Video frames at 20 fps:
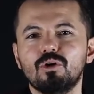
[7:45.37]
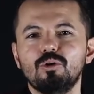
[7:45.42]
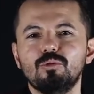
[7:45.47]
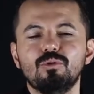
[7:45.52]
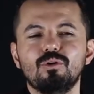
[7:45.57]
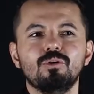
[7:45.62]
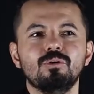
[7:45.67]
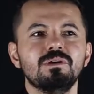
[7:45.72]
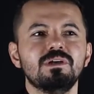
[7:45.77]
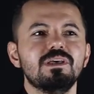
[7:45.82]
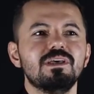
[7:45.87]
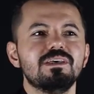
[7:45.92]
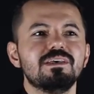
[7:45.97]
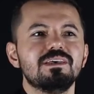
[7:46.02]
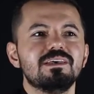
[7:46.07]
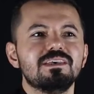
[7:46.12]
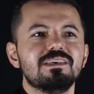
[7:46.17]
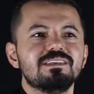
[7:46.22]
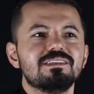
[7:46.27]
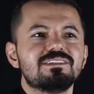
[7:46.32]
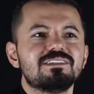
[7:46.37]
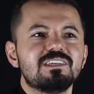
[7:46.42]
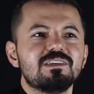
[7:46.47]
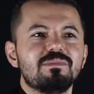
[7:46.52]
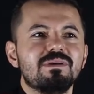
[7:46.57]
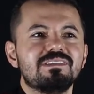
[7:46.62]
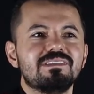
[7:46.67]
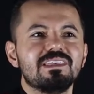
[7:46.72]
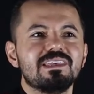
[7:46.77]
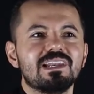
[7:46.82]
como eh, si
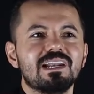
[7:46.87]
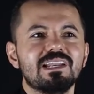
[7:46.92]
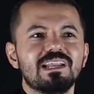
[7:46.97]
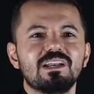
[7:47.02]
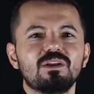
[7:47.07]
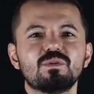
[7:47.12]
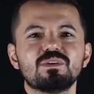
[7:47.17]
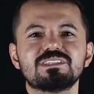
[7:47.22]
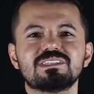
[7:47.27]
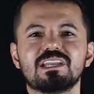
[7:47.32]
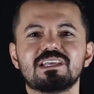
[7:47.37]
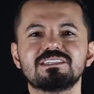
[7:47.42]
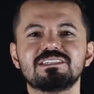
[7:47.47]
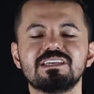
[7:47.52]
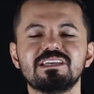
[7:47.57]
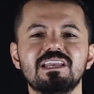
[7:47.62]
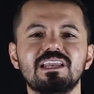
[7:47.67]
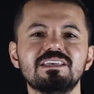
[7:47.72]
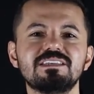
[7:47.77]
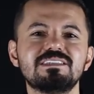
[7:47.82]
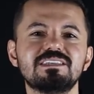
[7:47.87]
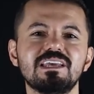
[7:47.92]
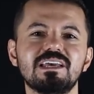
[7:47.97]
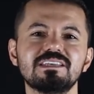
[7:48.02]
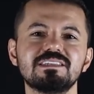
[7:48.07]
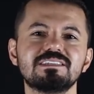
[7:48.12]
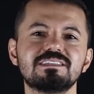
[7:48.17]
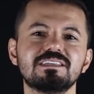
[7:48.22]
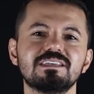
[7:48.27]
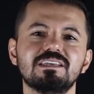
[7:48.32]
metieran a nuestras
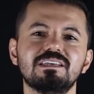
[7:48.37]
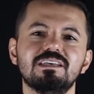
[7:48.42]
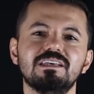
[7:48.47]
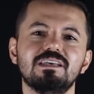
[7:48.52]
iglesias